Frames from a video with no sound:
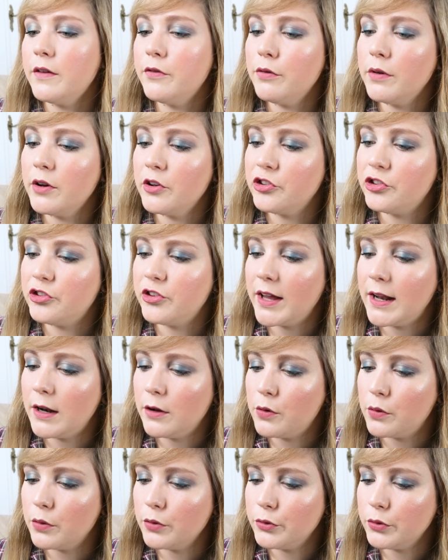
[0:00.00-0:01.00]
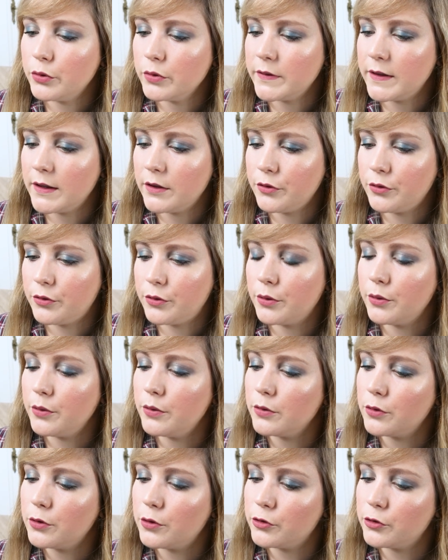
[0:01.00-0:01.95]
avons un gel contour des yeux